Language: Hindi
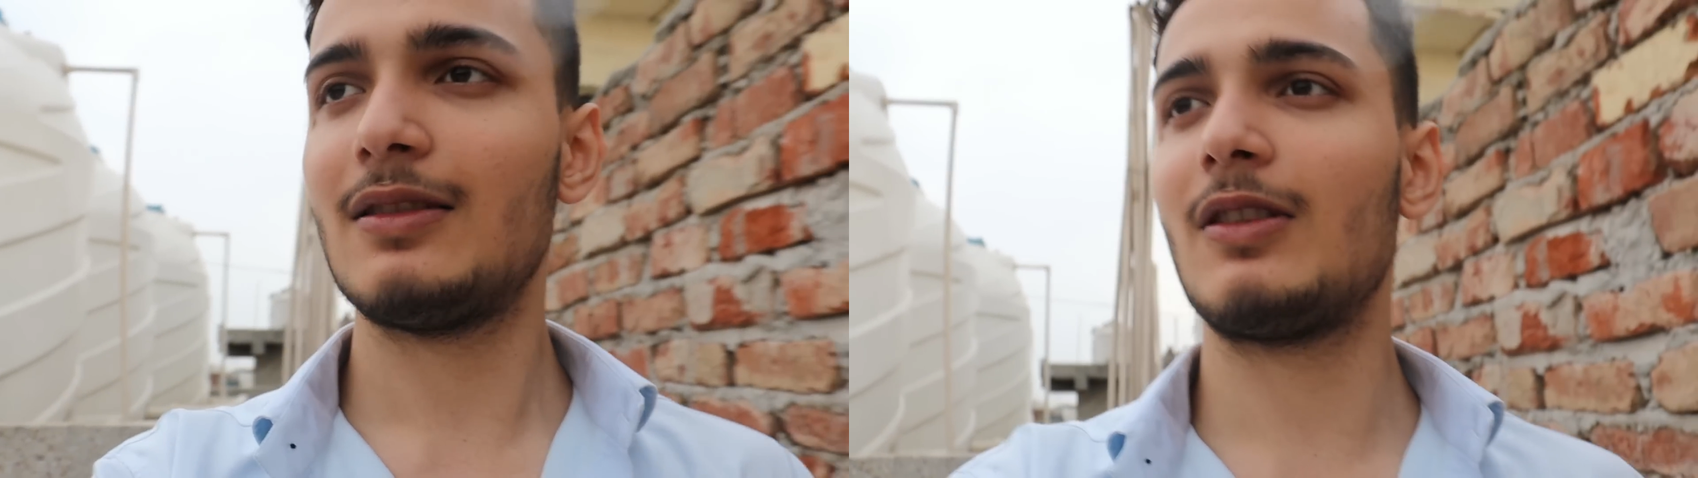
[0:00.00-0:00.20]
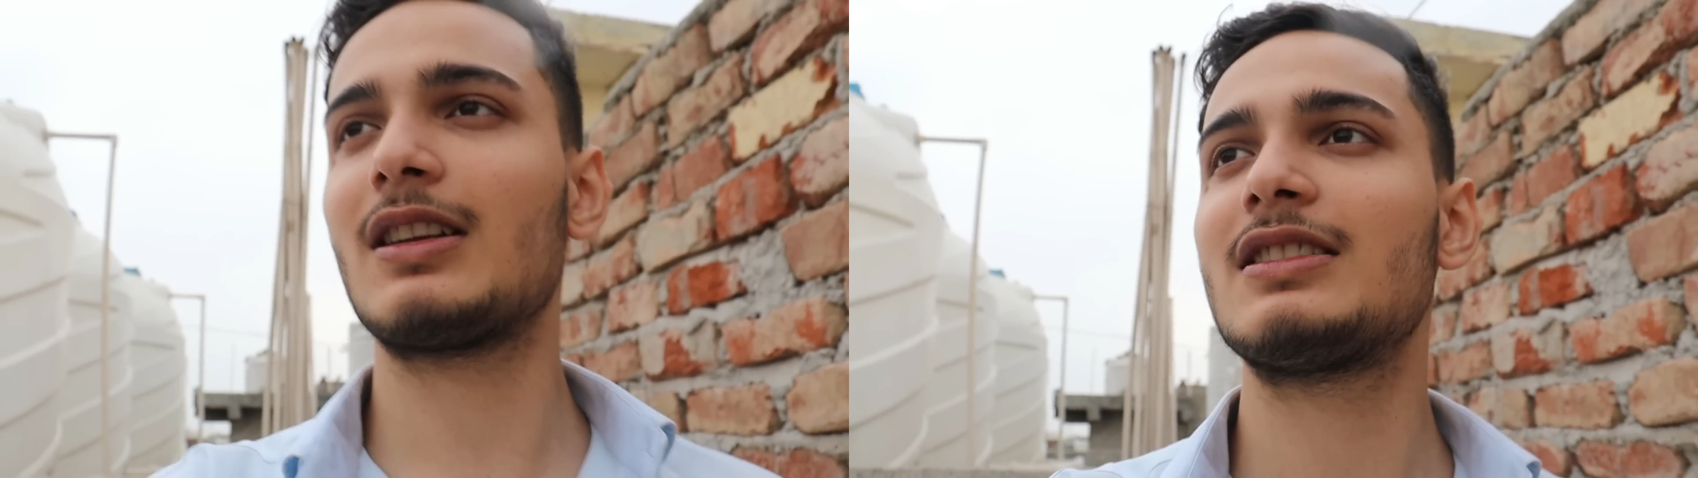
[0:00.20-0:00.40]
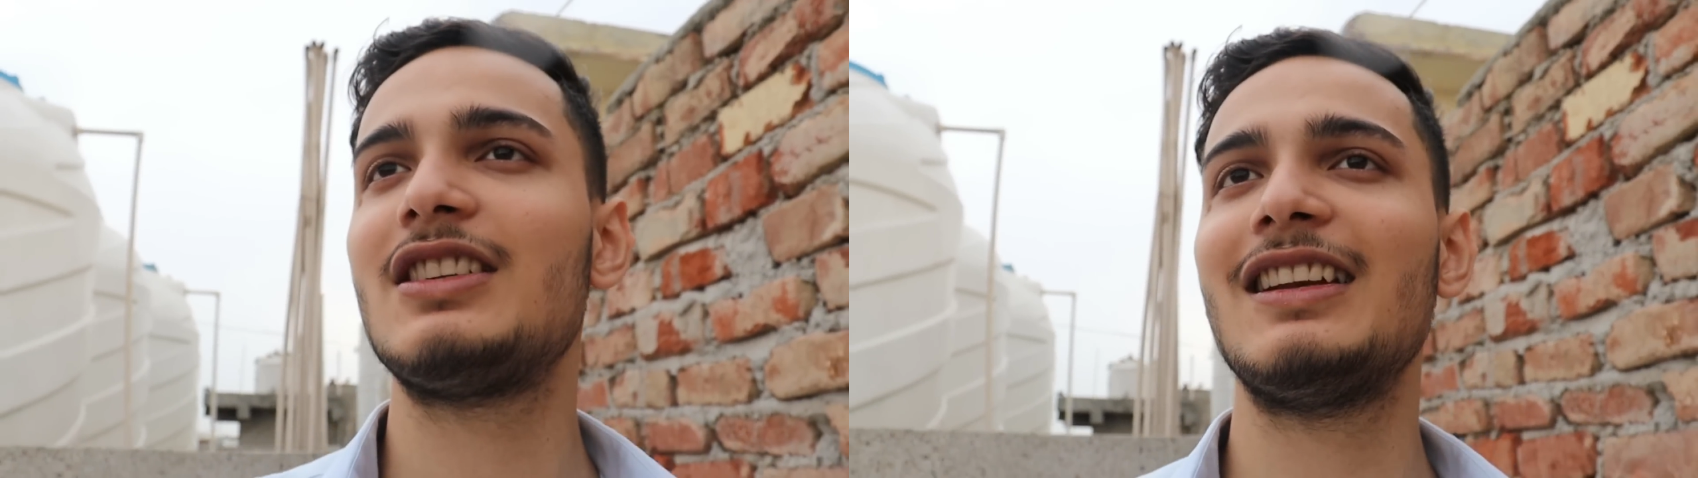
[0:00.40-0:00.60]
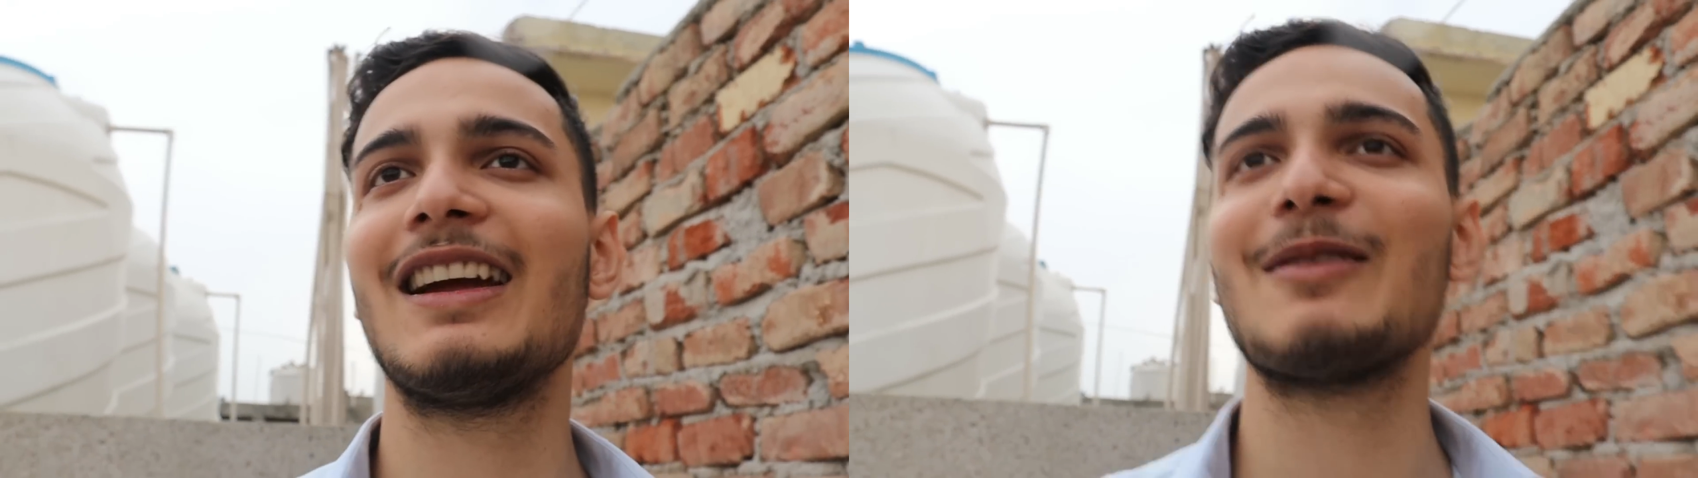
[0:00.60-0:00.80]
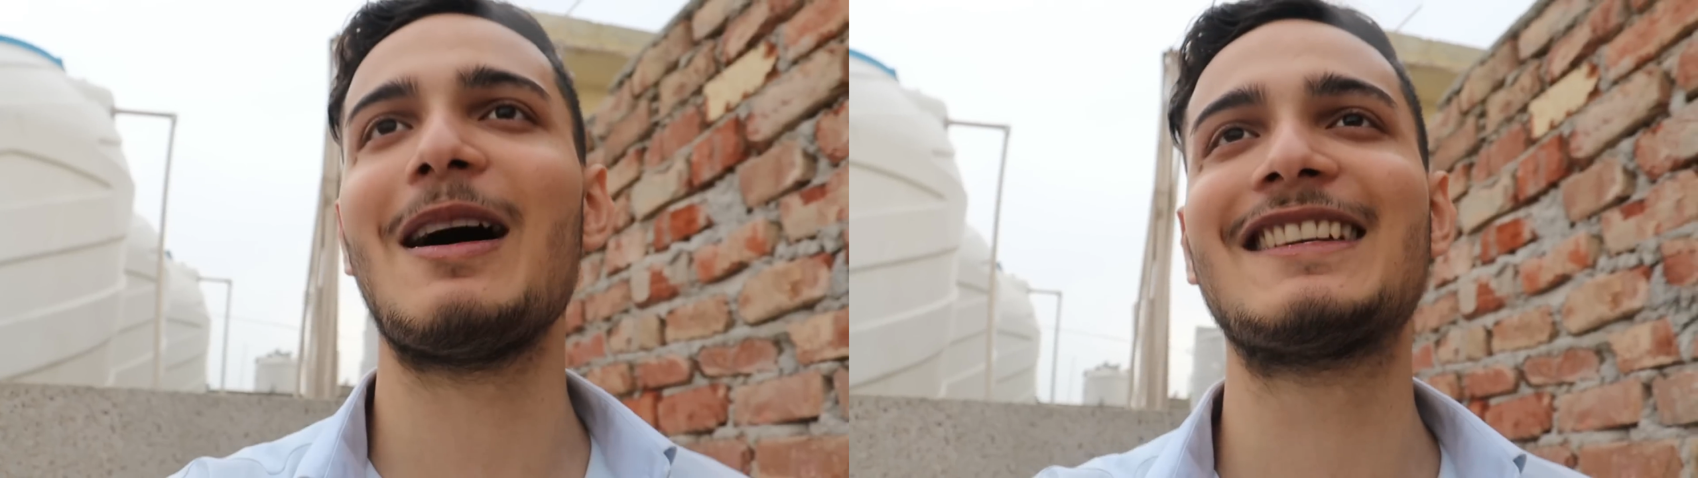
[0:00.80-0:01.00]
वरना चील
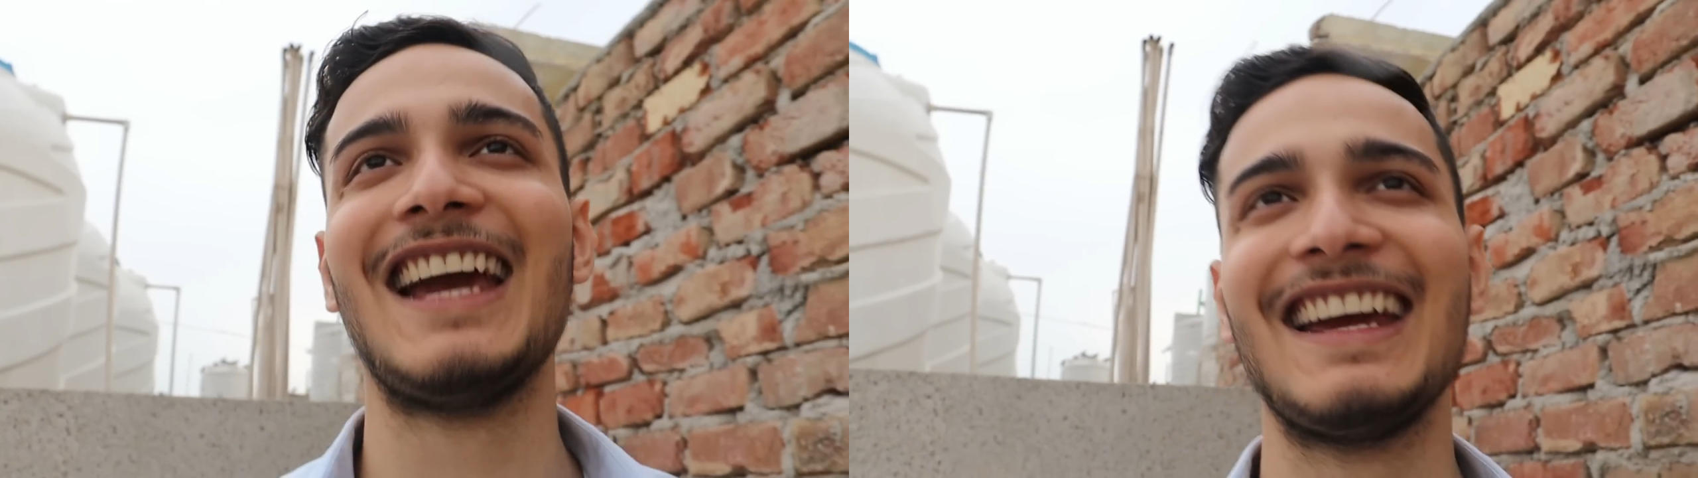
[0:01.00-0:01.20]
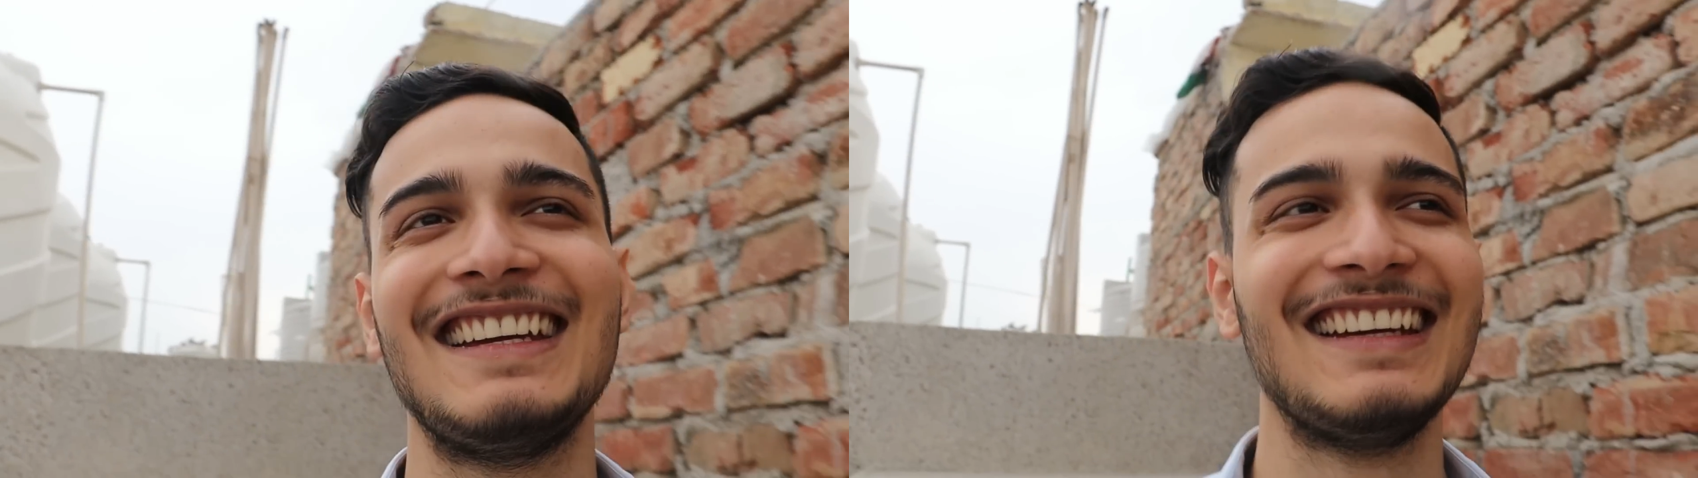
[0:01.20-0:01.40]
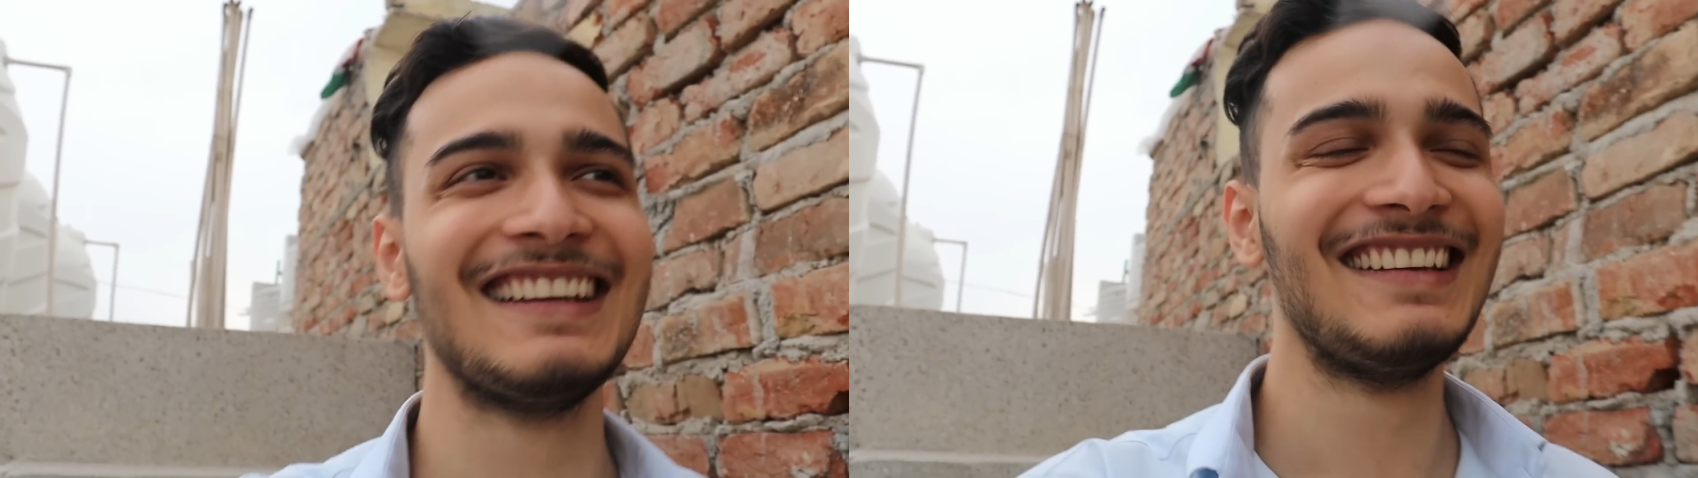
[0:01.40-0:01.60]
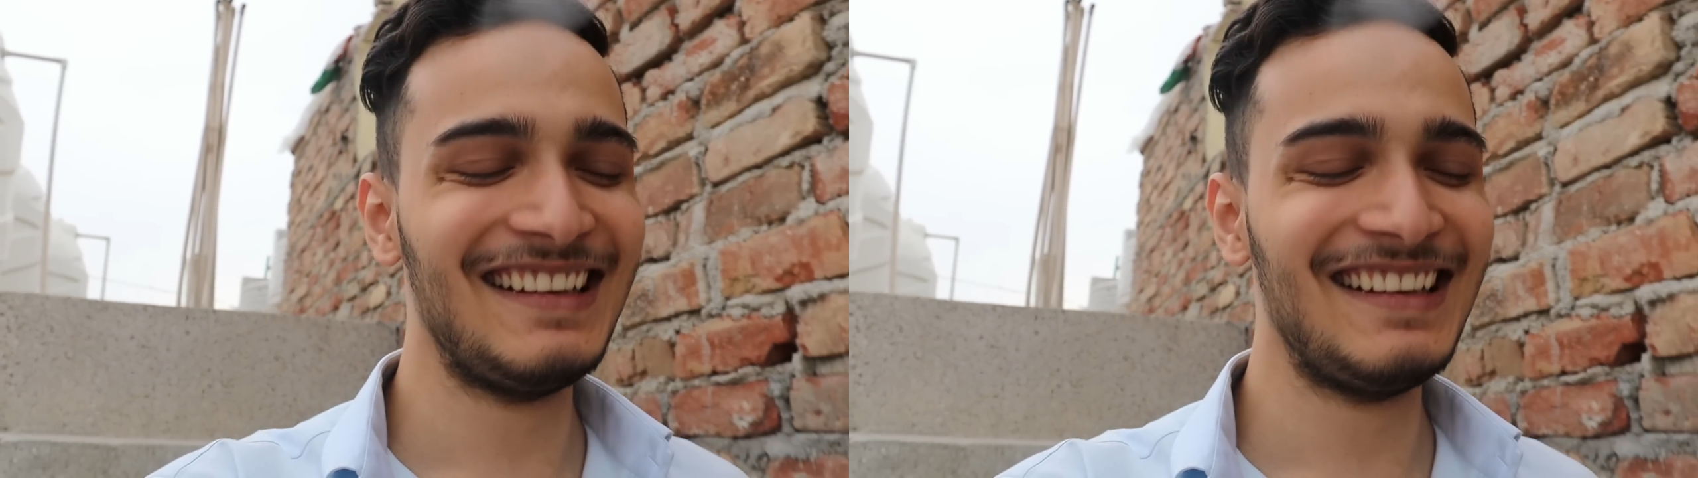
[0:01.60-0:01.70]
लेके भाग जाएगी